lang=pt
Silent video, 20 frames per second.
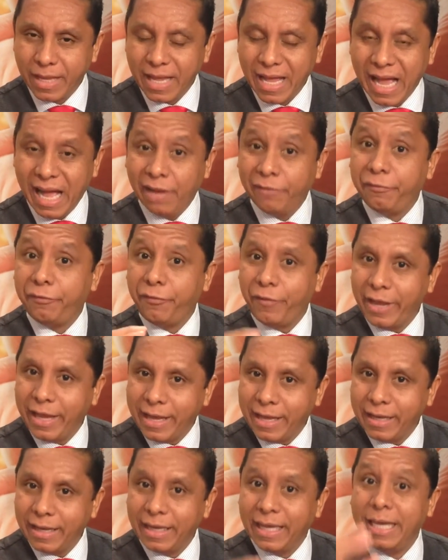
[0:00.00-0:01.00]
A
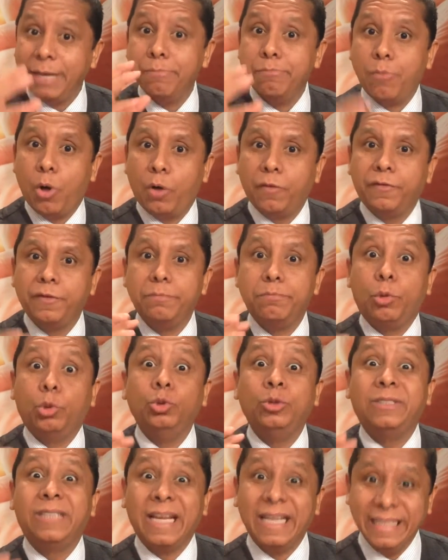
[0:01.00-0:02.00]
fé remove
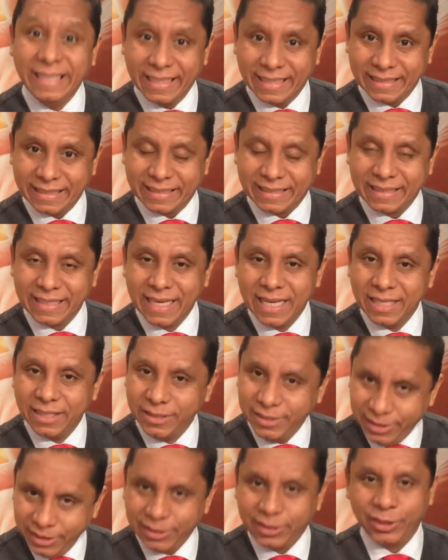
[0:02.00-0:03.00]
montanhas,
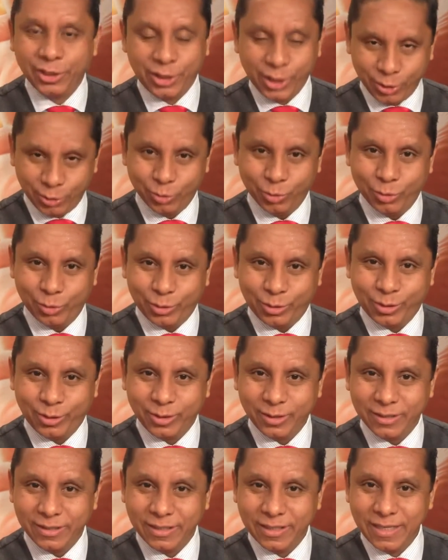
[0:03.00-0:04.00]
disse
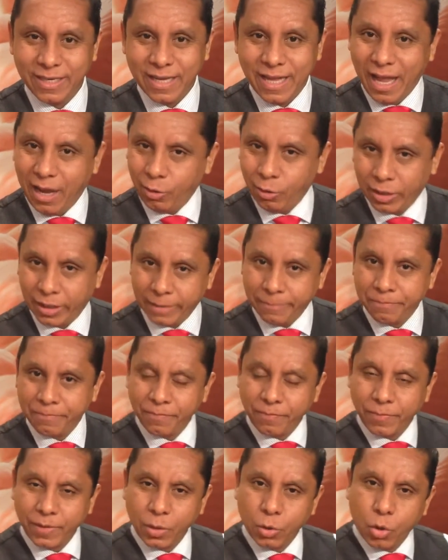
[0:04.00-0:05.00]
Jesus. Agora,
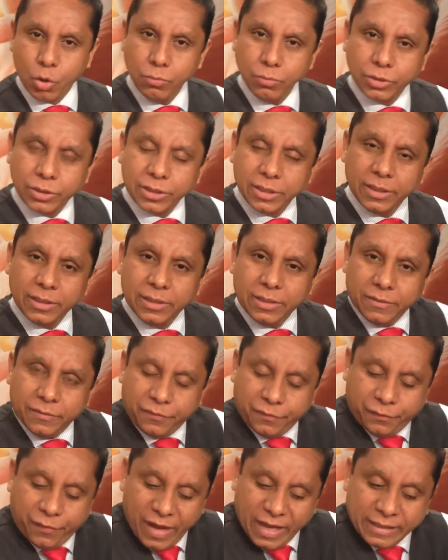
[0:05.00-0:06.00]
como se
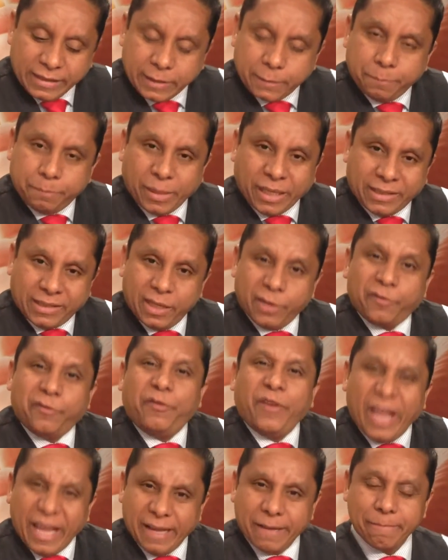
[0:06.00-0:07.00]
faz para ter
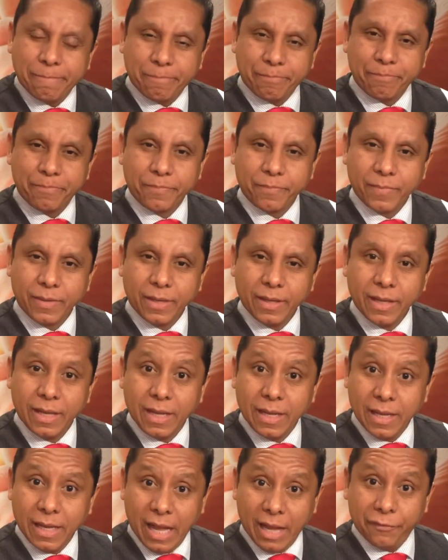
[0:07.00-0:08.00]
fé?
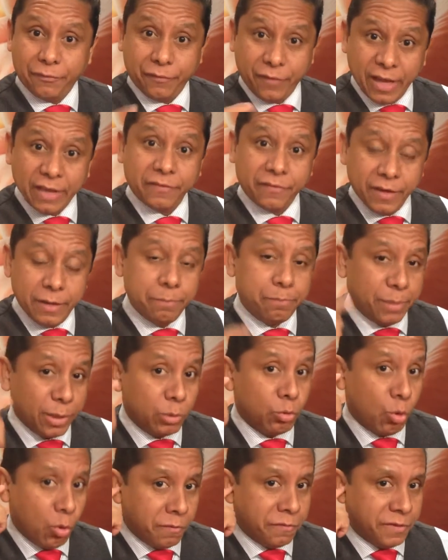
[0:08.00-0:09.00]
A fé vem
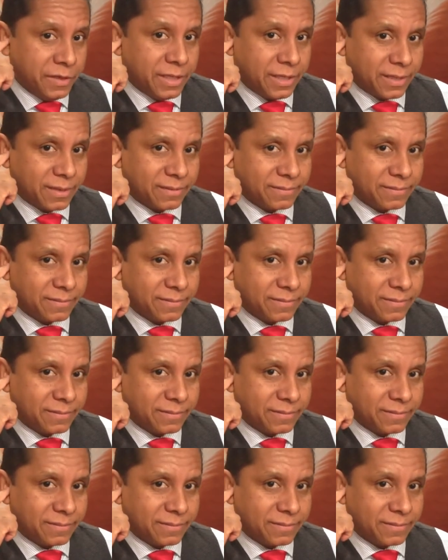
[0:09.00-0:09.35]
pelo ouvir